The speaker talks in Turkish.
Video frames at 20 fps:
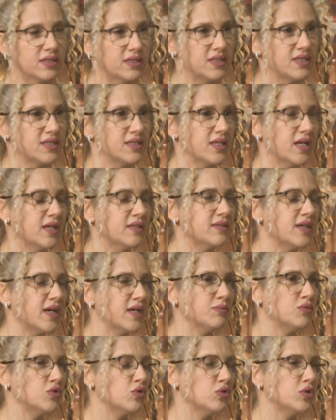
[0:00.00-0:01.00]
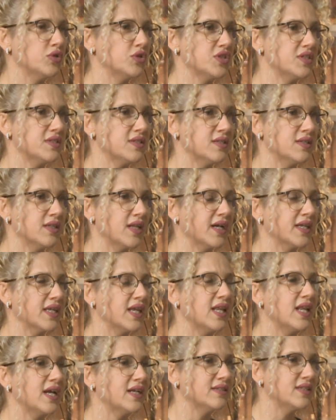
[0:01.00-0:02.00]
Hristiyan terminolojisinden
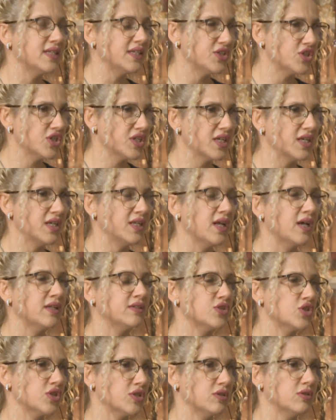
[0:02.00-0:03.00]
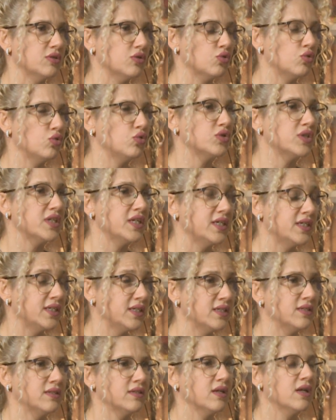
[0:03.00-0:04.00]
gelen değişik inanç e,
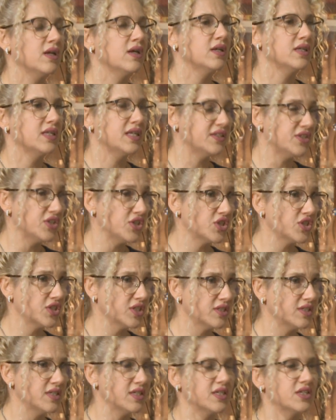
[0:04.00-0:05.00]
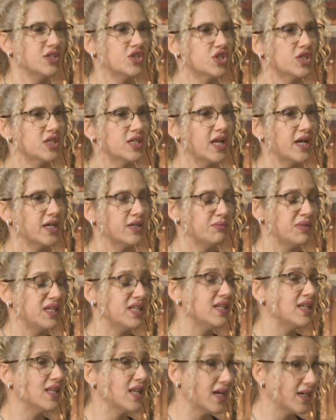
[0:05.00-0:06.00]
kütlerinin yetiştirdiği kişiler,
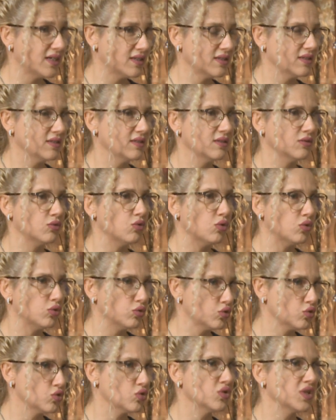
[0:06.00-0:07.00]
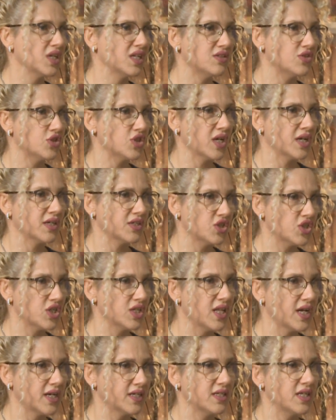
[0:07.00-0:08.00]
bilgiler ıı, doğrultusunda yetişen
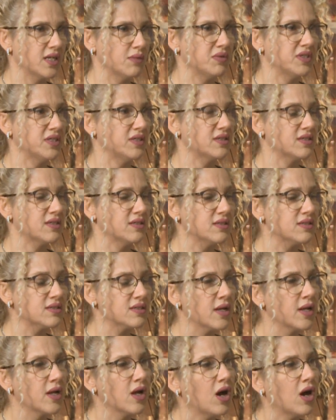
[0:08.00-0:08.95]
kişiler diyebilirsiniz.